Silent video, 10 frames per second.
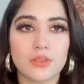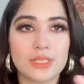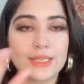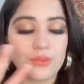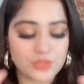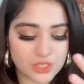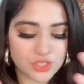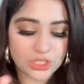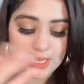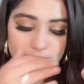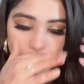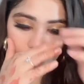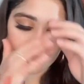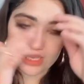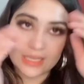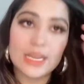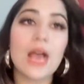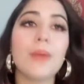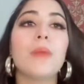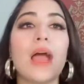ठीक है उसकी अच्छी खासी रोशनी है लेकिन
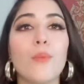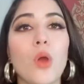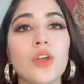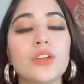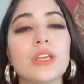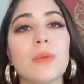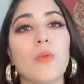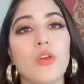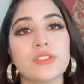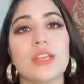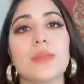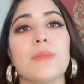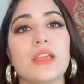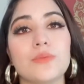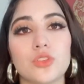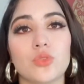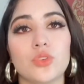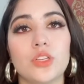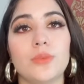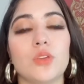अब आई वांट कि मैं बहुत सारे मेकअप
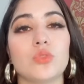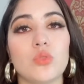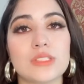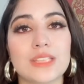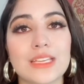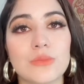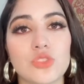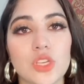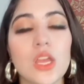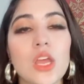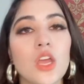ट्यूटोरियल बनाऊँ तो उसके लिए मुझे